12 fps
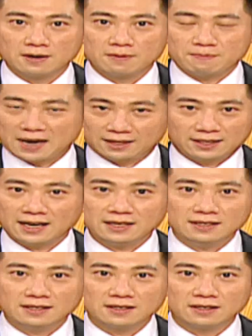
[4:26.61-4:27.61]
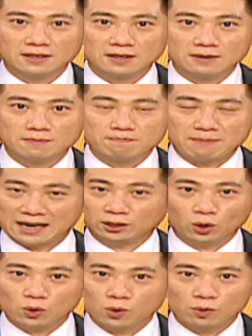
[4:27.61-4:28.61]
每天埋
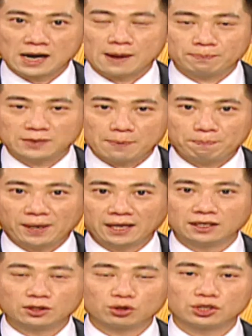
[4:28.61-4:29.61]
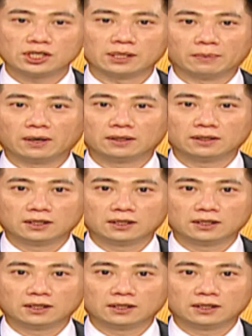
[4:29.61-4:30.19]
头苦干在拼的就是什么？